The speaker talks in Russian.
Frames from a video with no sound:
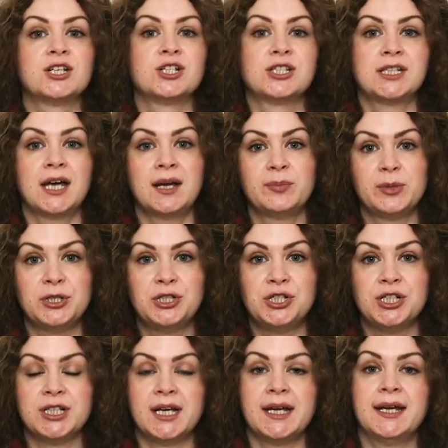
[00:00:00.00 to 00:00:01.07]
Шестая
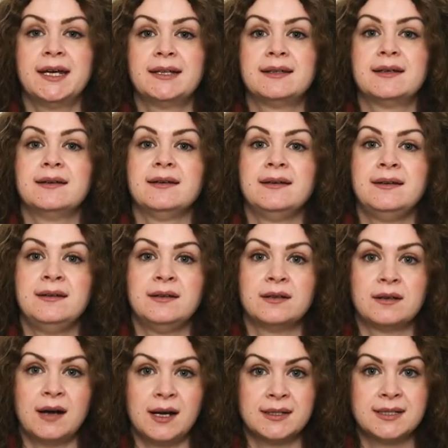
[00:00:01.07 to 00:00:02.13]
причина – это
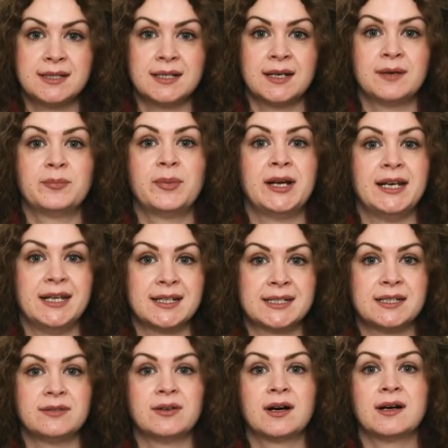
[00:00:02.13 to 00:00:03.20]
генерация
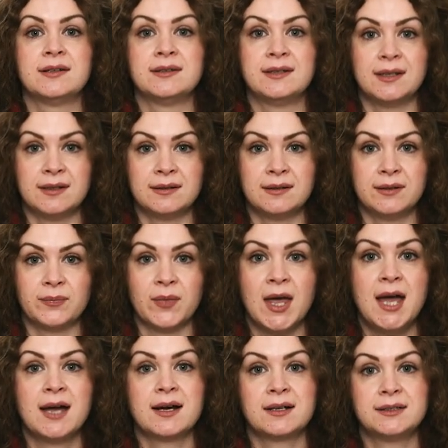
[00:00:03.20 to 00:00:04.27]
полезного контента.
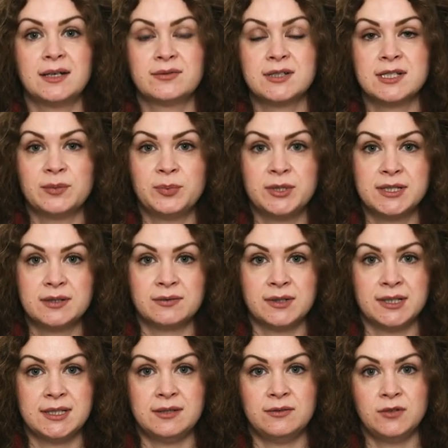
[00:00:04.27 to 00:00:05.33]
Когда вы
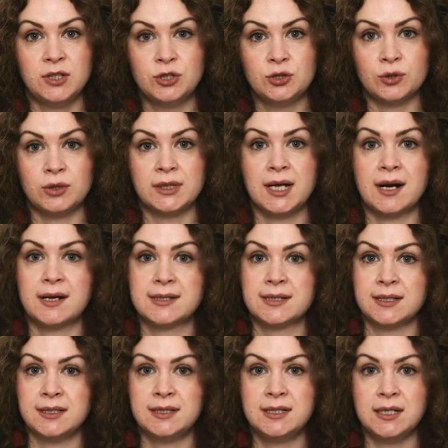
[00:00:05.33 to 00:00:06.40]
записываете видео на
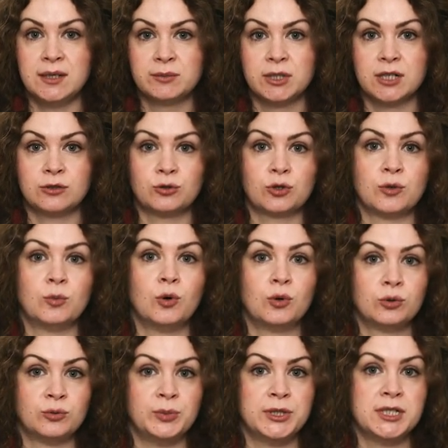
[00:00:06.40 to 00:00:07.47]
разные темы, которые
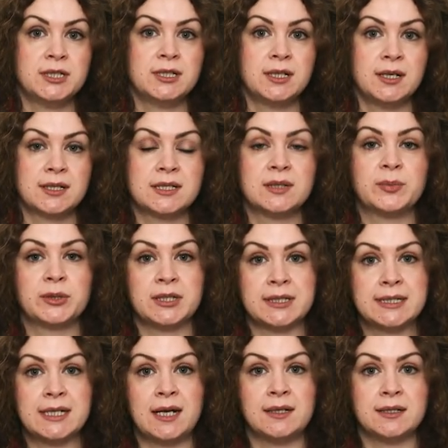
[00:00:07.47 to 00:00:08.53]
могут быть интересны
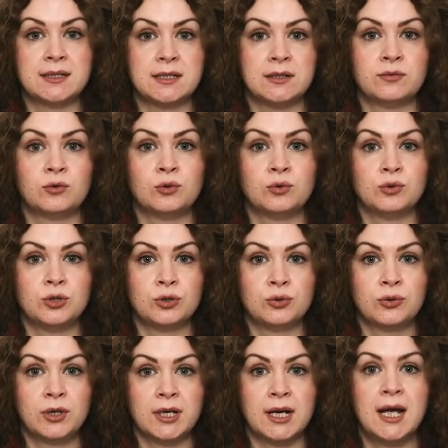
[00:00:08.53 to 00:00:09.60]
потенциальной целевой
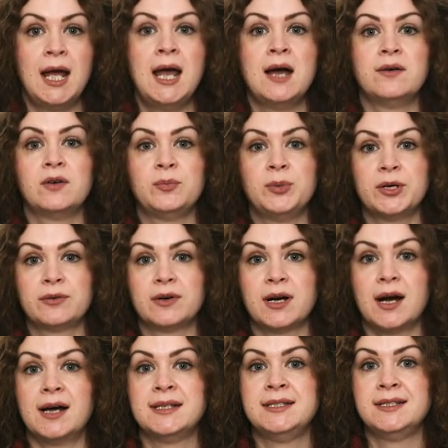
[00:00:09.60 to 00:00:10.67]
аудитории, во-первых,
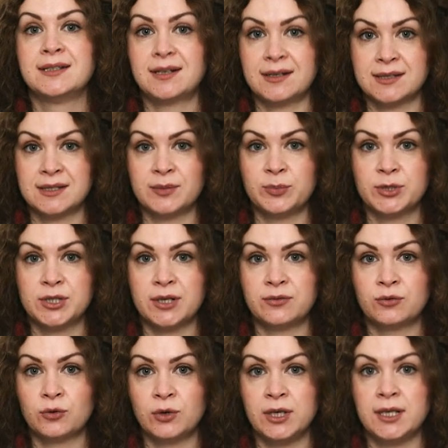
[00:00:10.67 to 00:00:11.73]
один раз
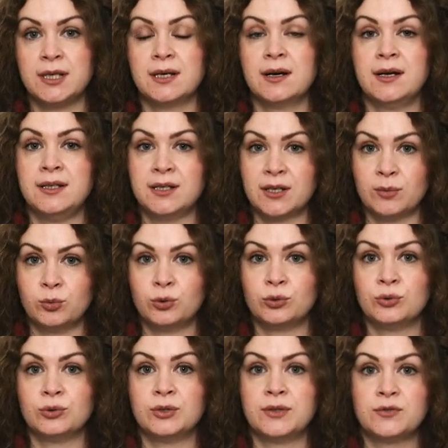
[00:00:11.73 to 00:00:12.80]
записав ролики, они
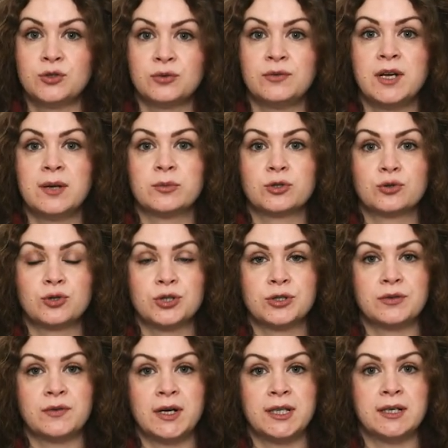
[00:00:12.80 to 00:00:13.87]
работают на все время
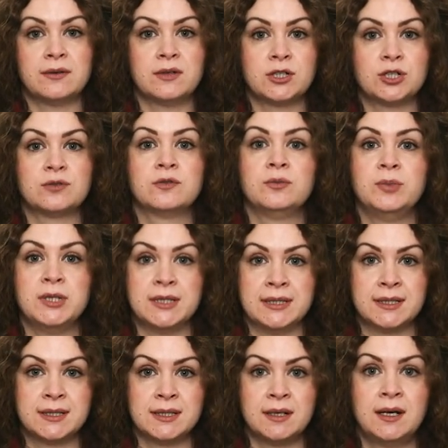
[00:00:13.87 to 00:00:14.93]
существования вашего
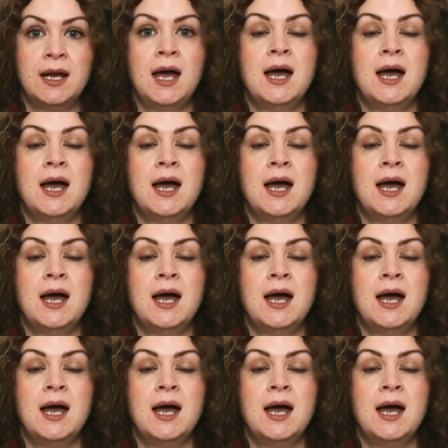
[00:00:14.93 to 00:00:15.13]
бизнеса.